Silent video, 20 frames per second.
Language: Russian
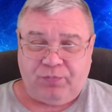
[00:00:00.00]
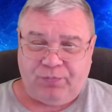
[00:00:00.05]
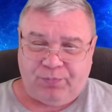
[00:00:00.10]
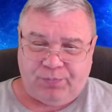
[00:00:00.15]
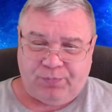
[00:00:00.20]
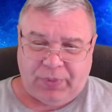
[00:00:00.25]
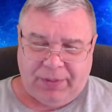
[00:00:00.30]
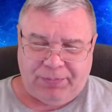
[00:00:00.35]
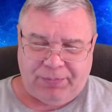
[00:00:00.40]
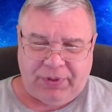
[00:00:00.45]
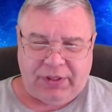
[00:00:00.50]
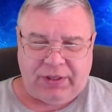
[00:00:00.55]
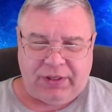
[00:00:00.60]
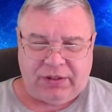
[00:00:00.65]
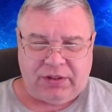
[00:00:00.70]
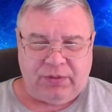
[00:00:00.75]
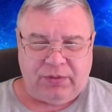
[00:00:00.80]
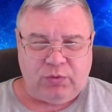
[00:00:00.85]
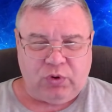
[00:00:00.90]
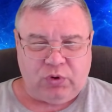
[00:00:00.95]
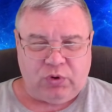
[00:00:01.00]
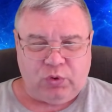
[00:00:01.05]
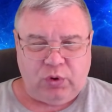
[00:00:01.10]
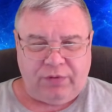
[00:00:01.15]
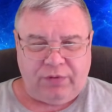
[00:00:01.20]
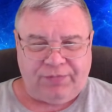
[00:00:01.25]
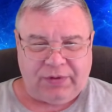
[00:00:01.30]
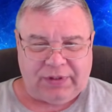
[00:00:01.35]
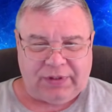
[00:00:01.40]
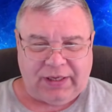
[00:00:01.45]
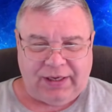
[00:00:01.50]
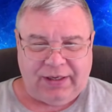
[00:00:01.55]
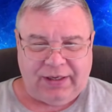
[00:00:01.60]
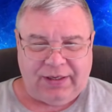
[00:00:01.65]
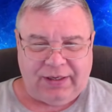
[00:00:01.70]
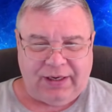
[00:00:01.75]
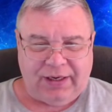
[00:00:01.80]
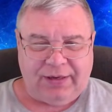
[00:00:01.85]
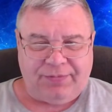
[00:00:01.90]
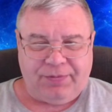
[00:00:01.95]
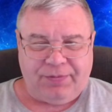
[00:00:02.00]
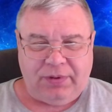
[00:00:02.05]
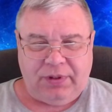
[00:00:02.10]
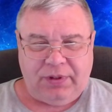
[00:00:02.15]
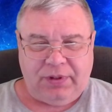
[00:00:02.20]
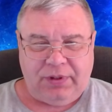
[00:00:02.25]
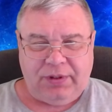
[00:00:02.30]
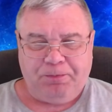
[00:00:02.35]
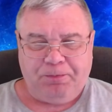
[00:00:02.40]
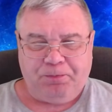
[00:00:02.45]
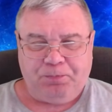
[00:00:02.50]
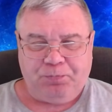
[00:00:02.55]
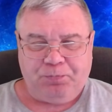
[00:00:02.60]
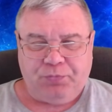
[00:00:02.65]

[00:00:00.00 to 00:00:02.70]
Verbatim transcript: по-прежнему к той фотографии,